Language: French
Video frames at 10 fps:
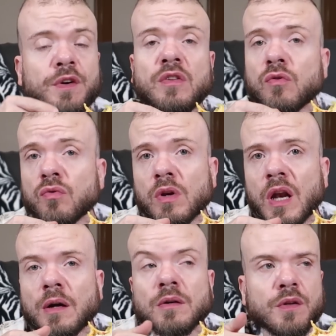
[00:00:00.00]
En fait, ce
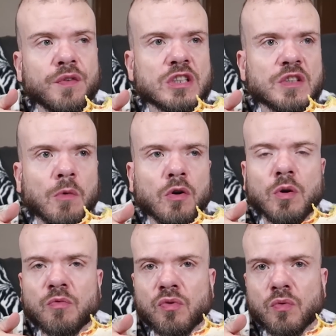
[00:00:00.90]
truc-là, effectivement,
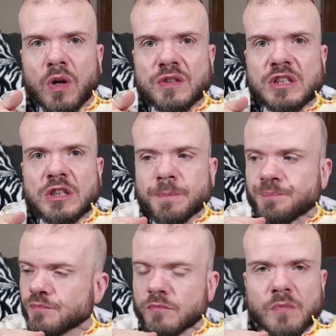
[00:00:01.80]
comme son nom l'indique,
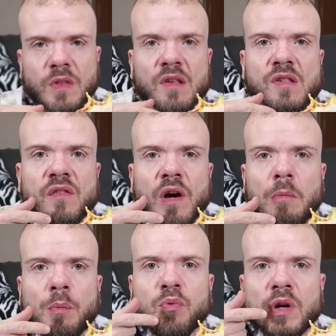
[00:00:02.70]
c'est
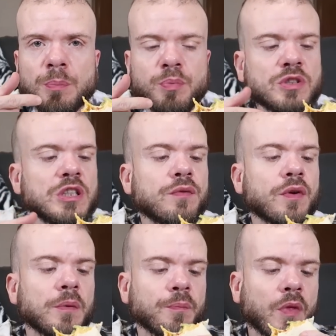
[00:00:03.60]
vraiment pour les petites
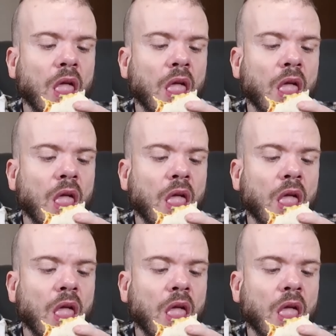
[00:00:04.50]
fins.